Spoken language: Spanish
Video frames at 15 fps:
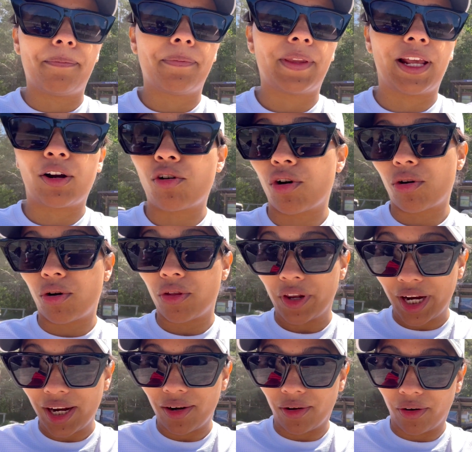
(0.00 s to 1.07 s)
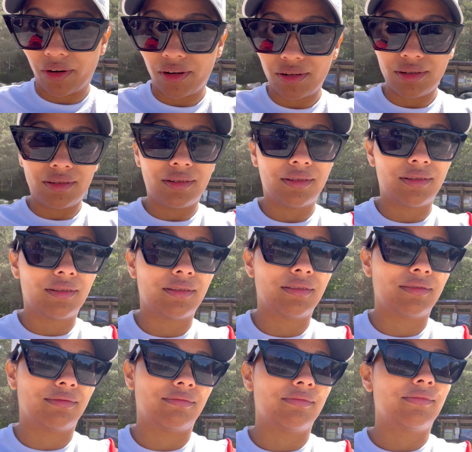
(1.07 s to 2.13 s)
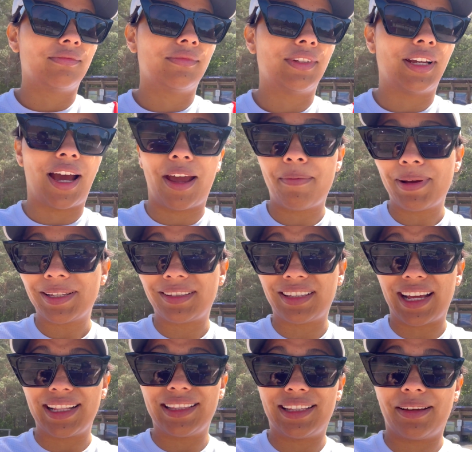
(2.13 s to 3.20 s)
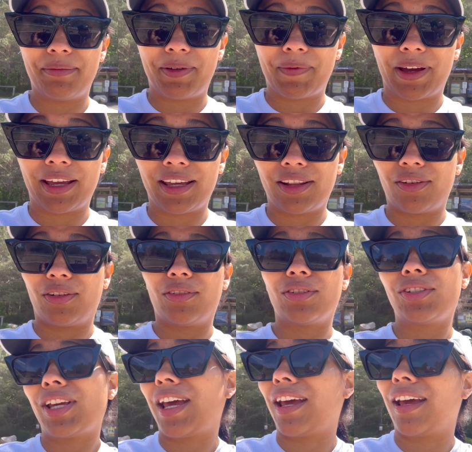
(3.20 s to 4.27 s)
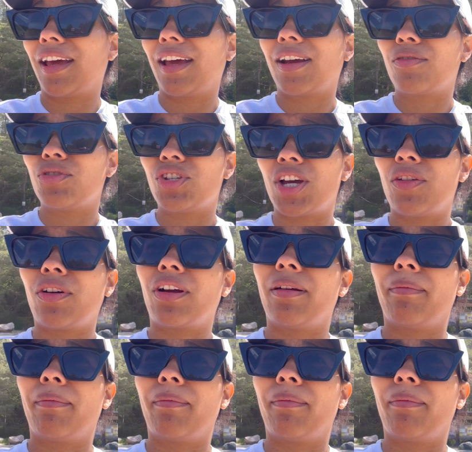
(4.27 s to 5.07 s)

el cocodrilo, ¿no? Hay bastantes, me imagino. No sé, he escuchado que en